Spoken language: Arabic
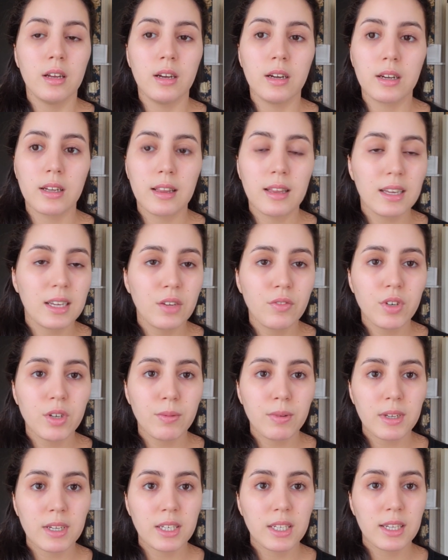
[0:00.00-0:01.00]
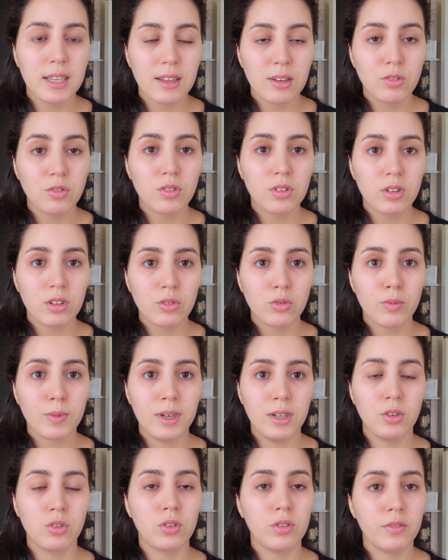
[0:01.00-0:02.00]
قلت لها كيفاش ما كاينش قلت لها واش نتوما
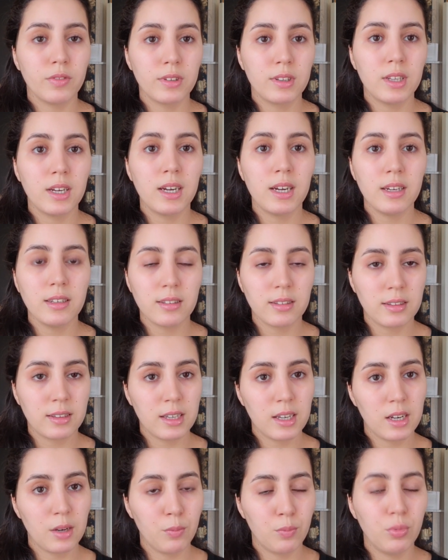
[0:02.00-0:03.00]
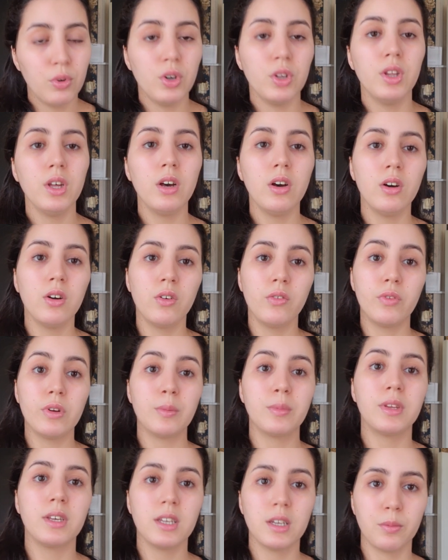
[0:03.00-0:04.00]
عندكم في الضيعه حيت الضيعه بوحدها وفي
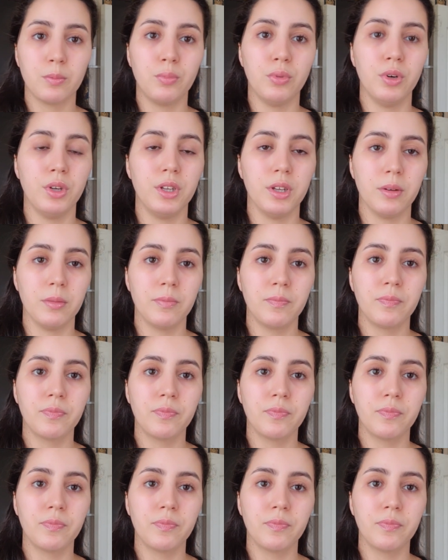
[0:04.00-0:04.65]
المدينه بوحدها